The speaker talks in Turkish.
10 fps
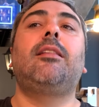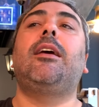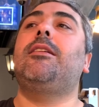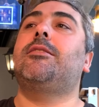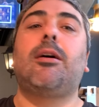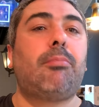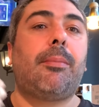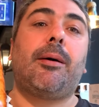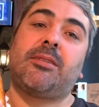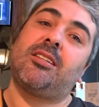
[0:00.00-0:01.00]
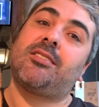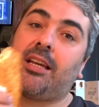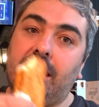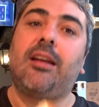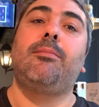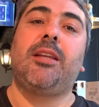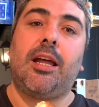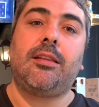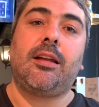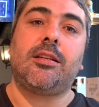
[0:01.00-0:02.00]
denizden babam çıksa yerim
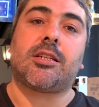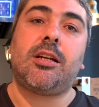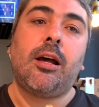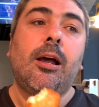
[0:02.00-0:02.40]
diyenler için